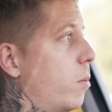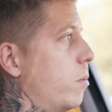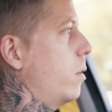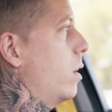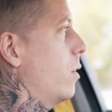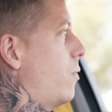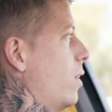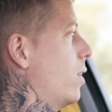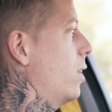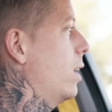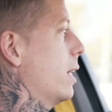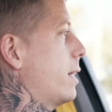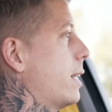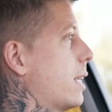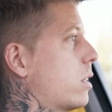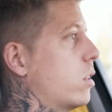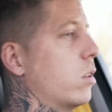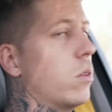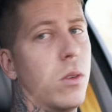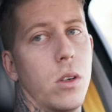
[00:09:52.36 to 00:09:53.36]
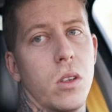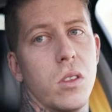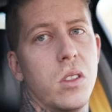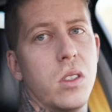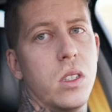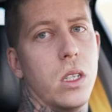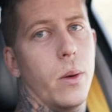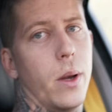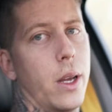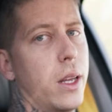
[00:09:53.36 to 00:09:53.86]
mira, espera el atasco, bueno, no sé
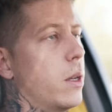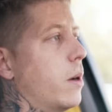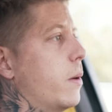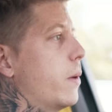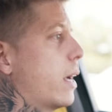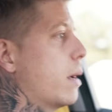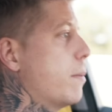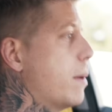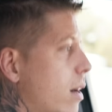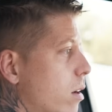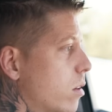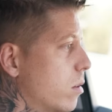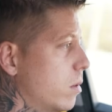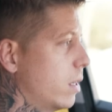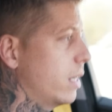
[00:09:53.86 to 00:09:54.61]
si se veis, se ver quemado.